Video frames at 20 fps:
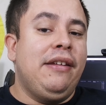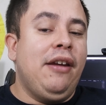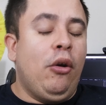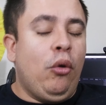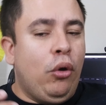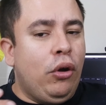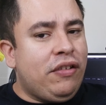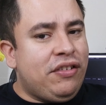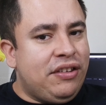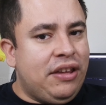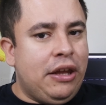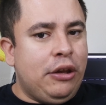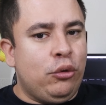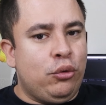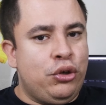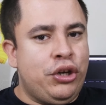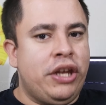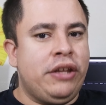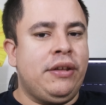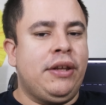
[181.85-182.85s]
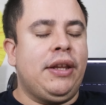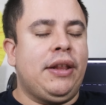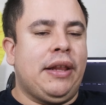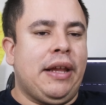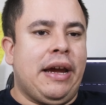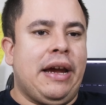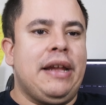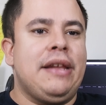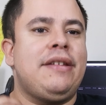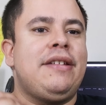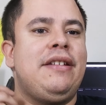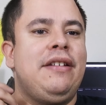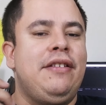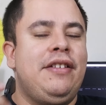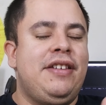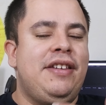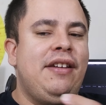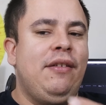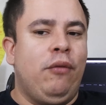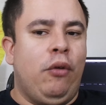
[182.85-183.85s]
e eu gostei do jeito que tá
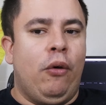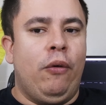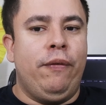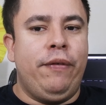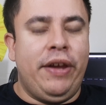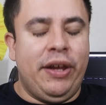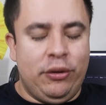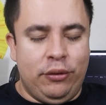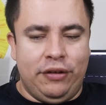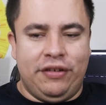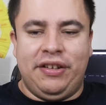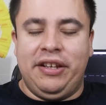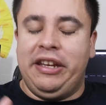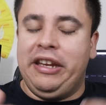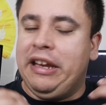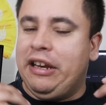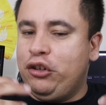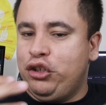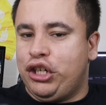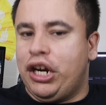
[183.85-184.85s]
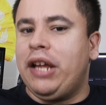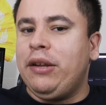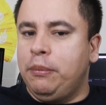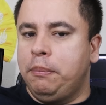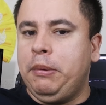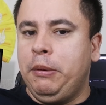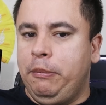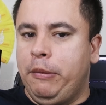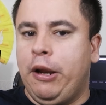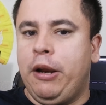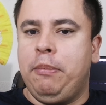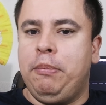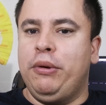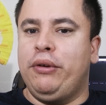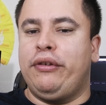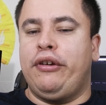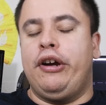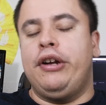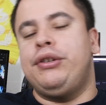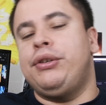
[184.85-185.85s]
se desenvolvendo, assim, já no primeiro
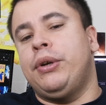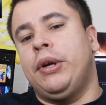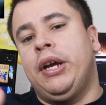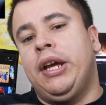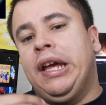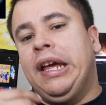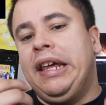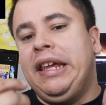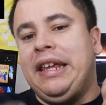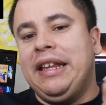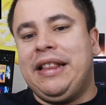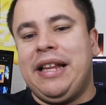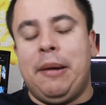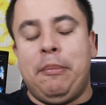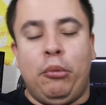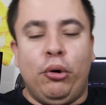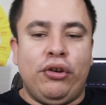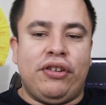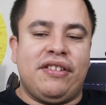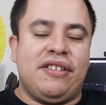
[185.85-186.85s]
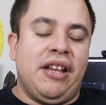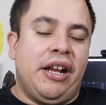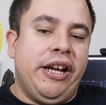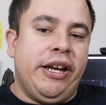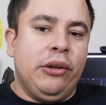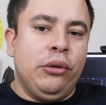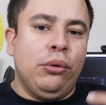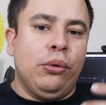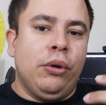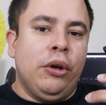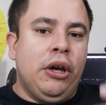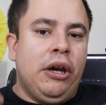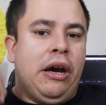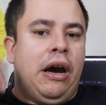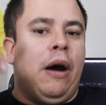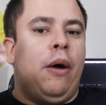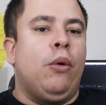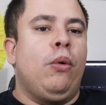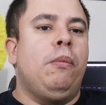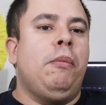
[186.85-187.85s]
episódio, que tá mostrando
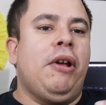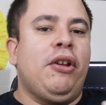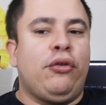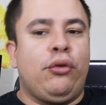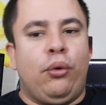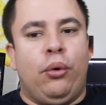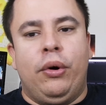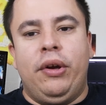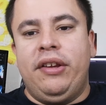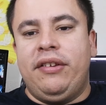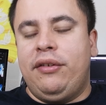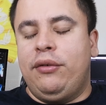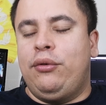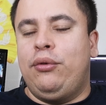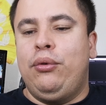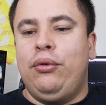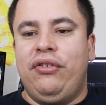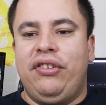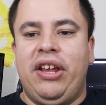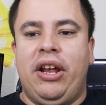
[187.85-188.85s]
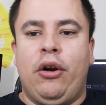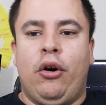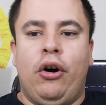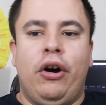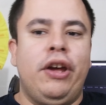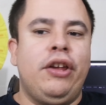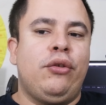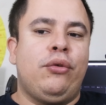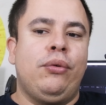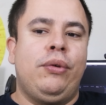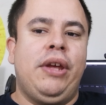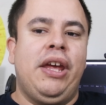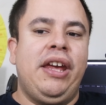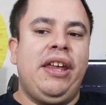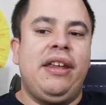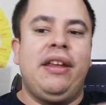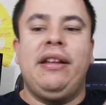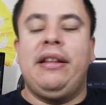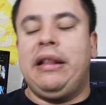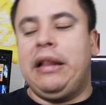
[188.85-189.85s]
algumas coisas dos heróis, o
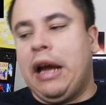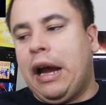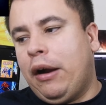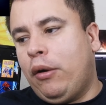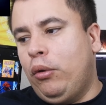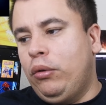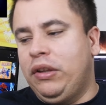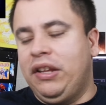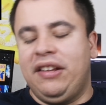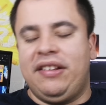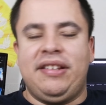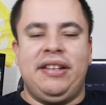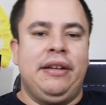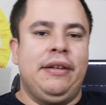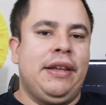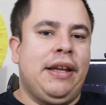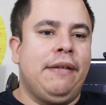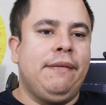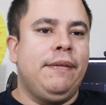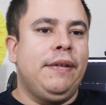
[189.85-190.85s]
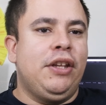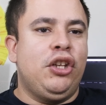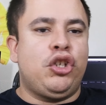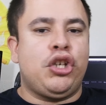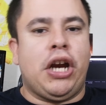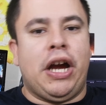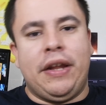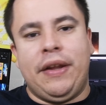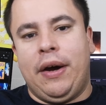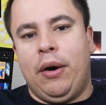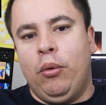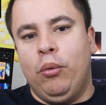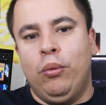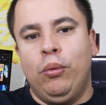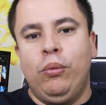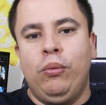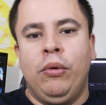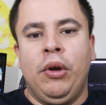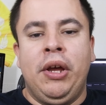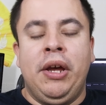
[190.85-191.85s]
que que tá acontecendo na vida de cada
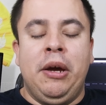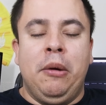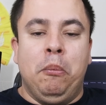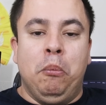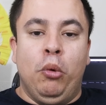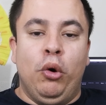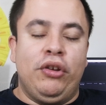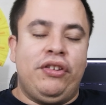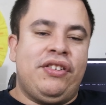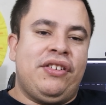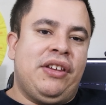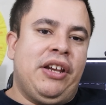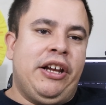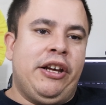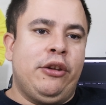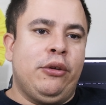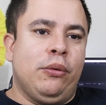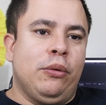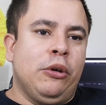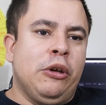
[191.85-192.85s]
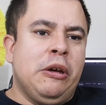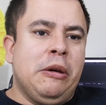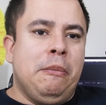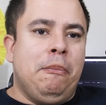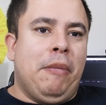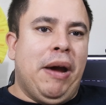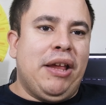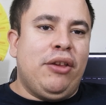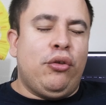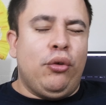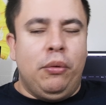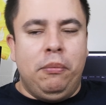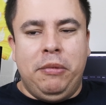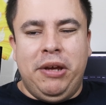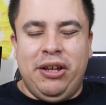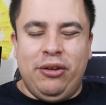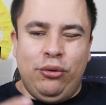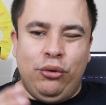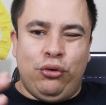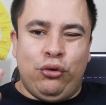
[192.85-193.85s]
um, mostrando mais ou
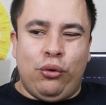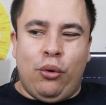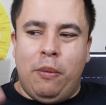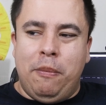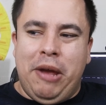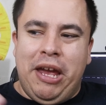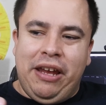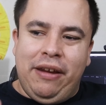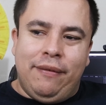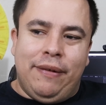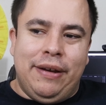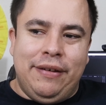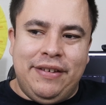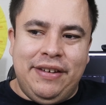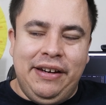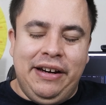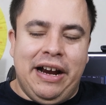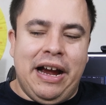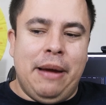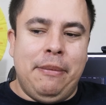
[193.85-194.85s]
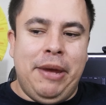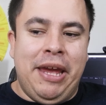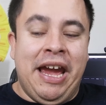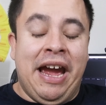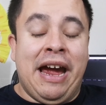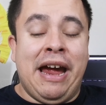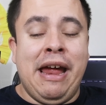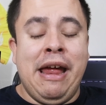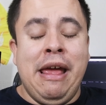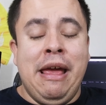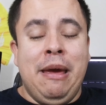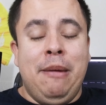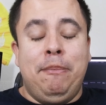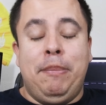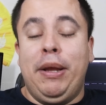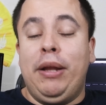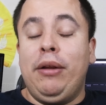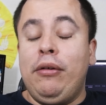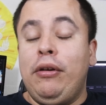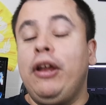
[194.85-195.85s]
menos como é que vai se encaminhar.
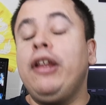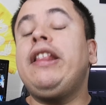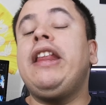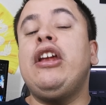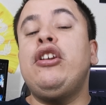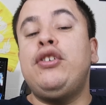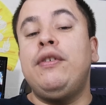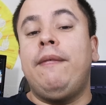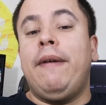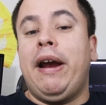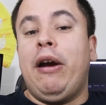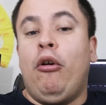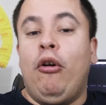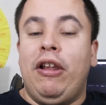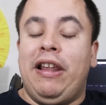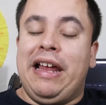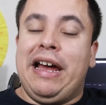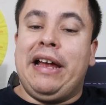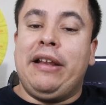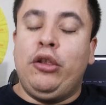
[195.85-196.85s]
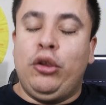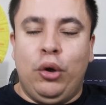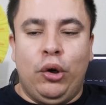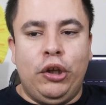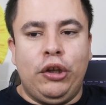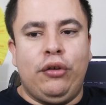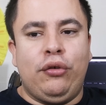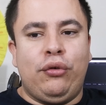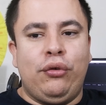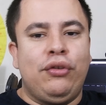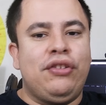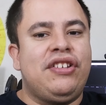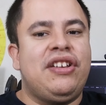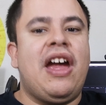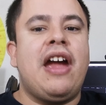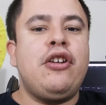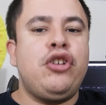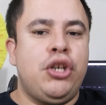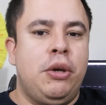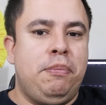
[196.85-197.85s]
Pelo que eu entendi, vai rolar todos os
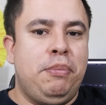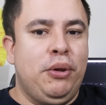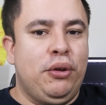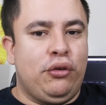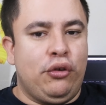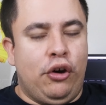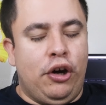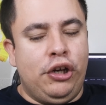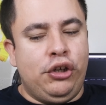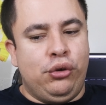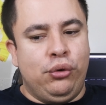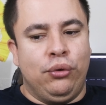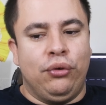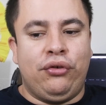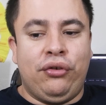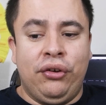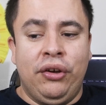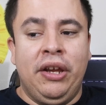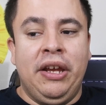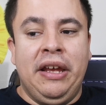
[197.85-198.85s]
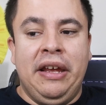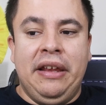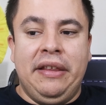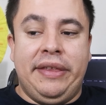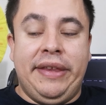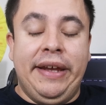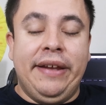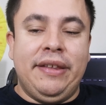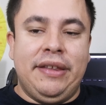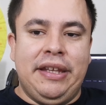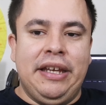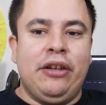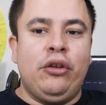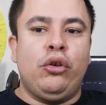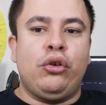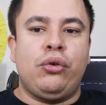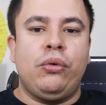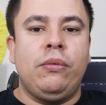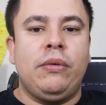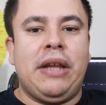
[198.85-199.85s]
sete episódios
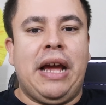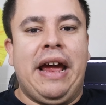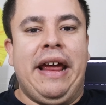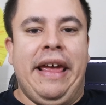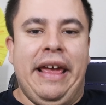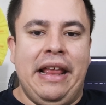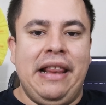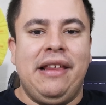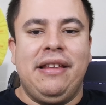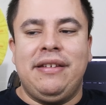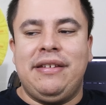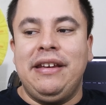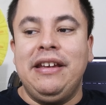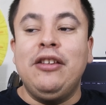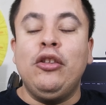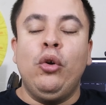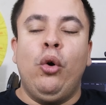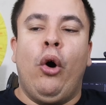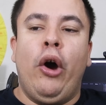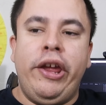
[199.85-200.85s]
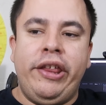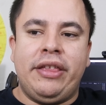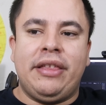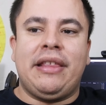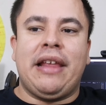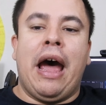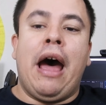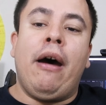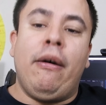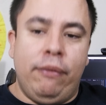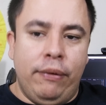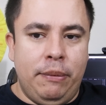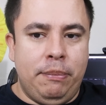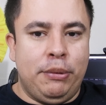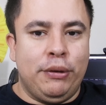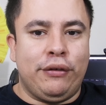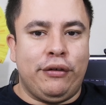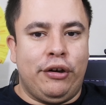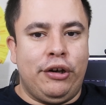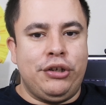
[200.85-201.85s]
tentando juntar eles e no oitavo
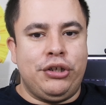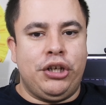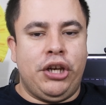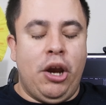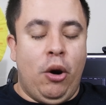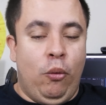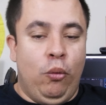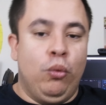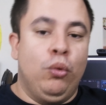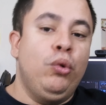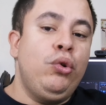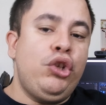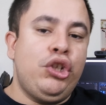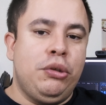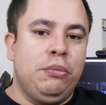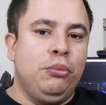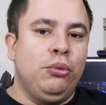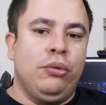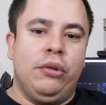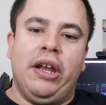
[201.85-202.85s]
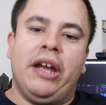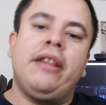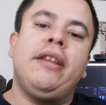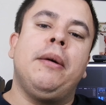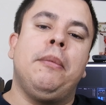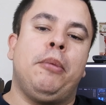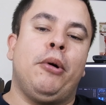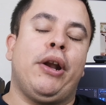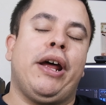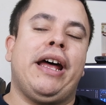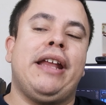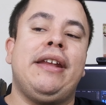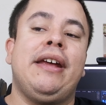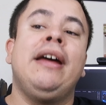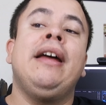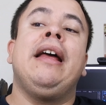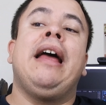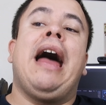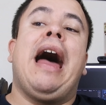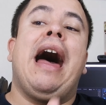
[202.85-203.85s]
episódio, que é o último da
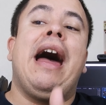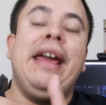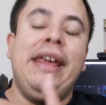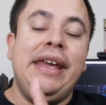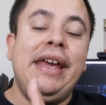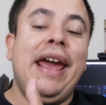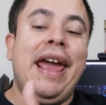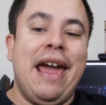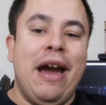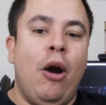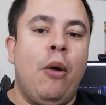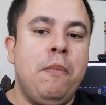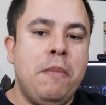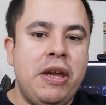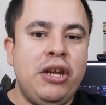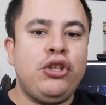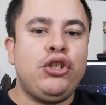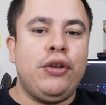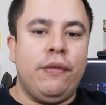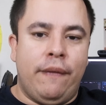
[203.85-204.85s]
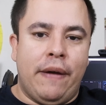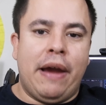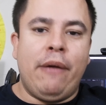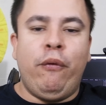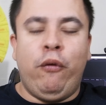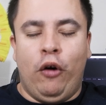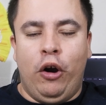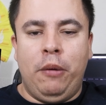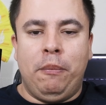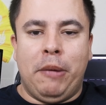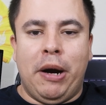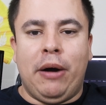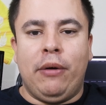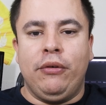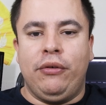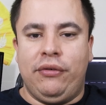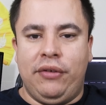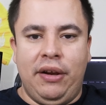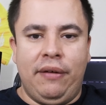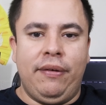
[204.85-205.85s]
temporada, aí realmente vai
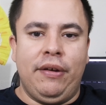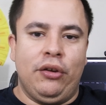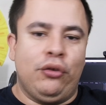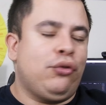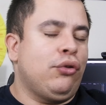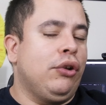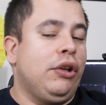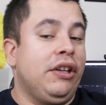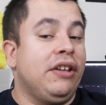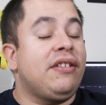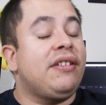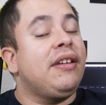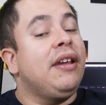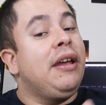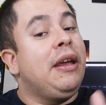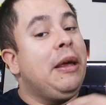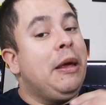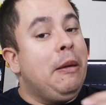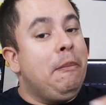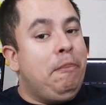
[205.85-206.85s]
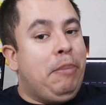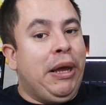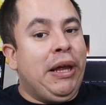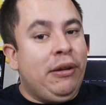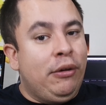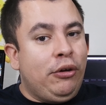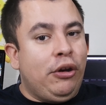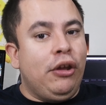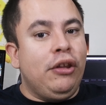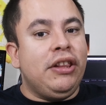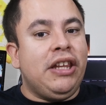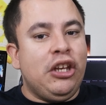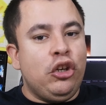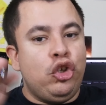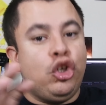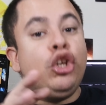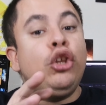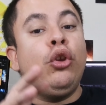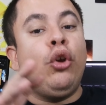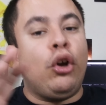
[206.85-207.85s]
formar os defensores pelo que eu
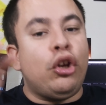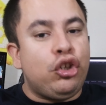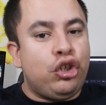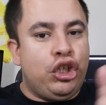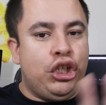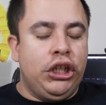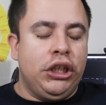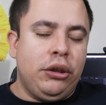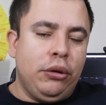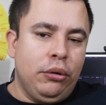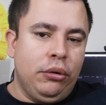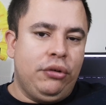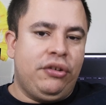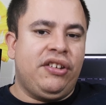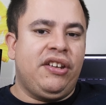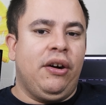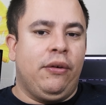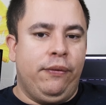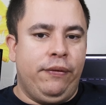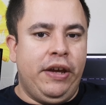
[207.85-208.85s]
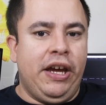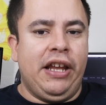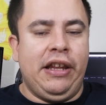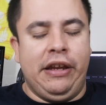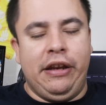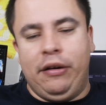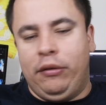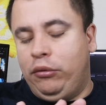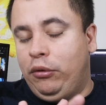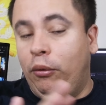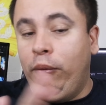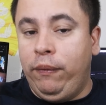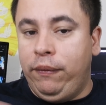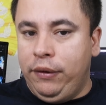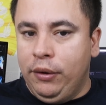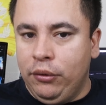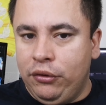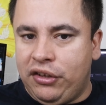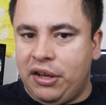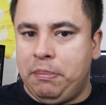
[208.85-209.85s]
entendi dos títulos que eu vi ali. Eu não
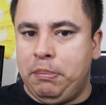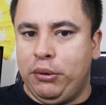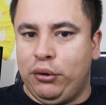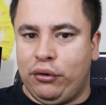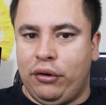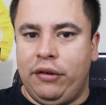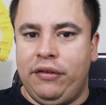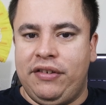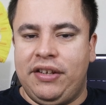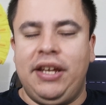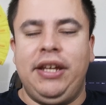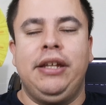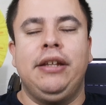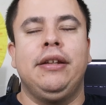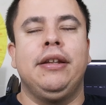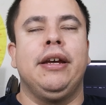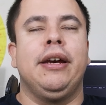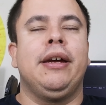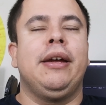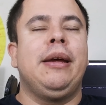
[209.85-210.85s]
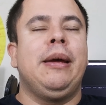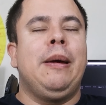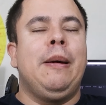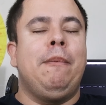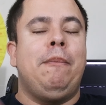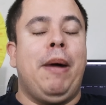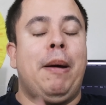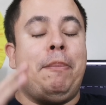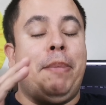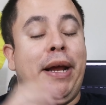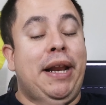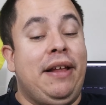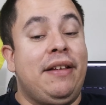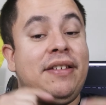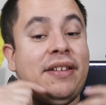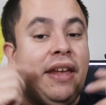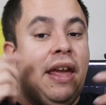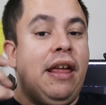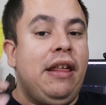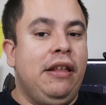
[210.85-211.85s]
vi os episódios ainda, mas
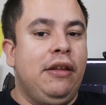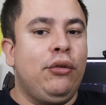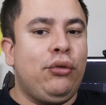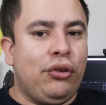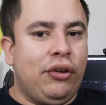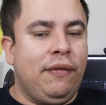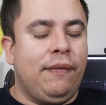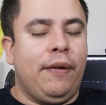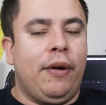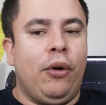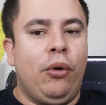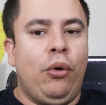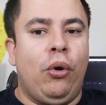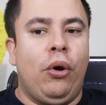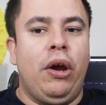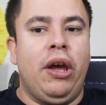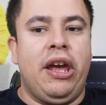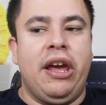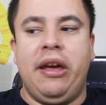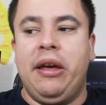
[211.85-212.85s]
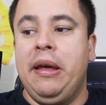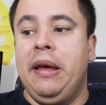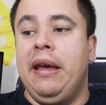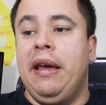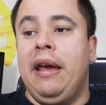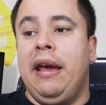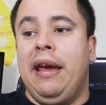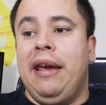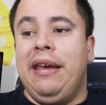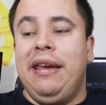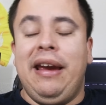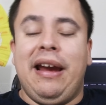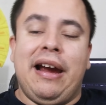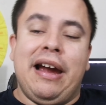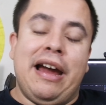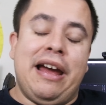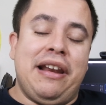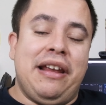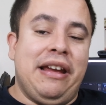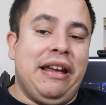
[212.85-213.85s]
parece que é isso que vai ocorrer. E,
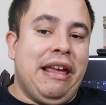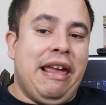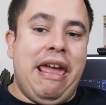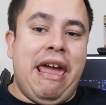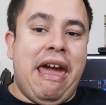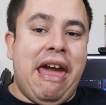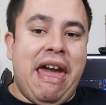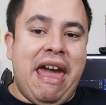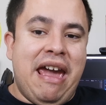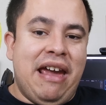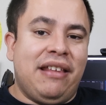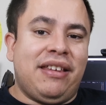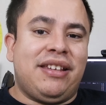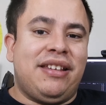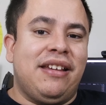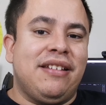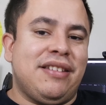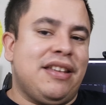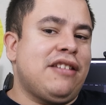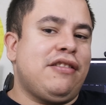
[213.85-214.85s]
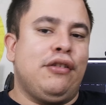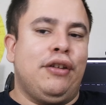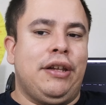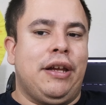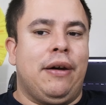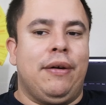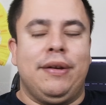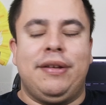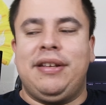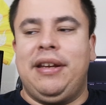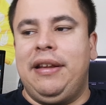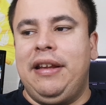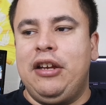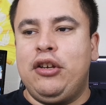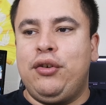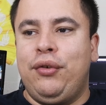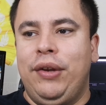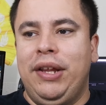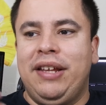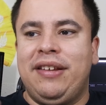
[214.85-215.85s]
cara, é, é, sensacional assim, a
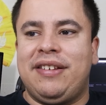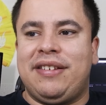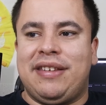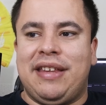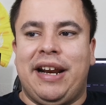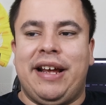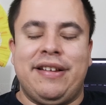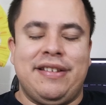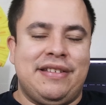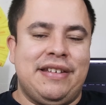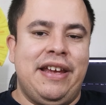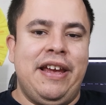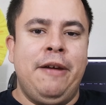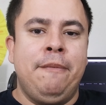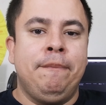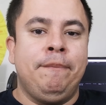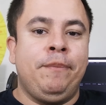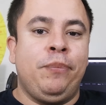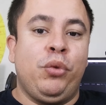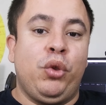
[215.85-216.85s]
Netflix trazer